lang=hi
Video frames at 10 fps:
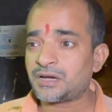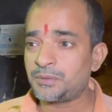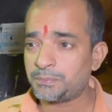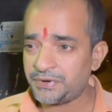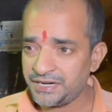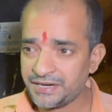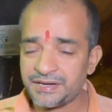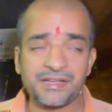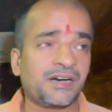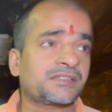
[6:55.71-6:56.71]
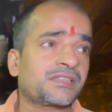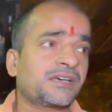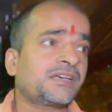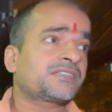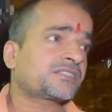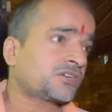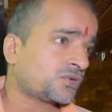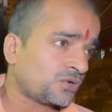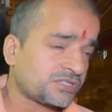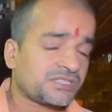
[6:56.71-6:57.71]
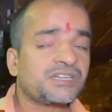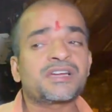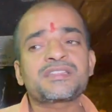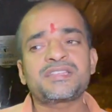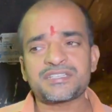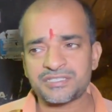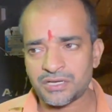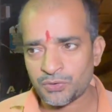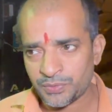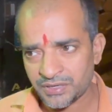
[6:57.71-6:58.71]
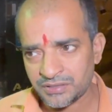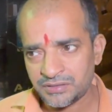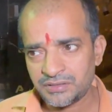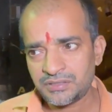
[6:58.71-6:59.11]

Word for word: कंप्लीट ये आता है इसका कॉस्ट साढ़े दस हज़ार रुपये का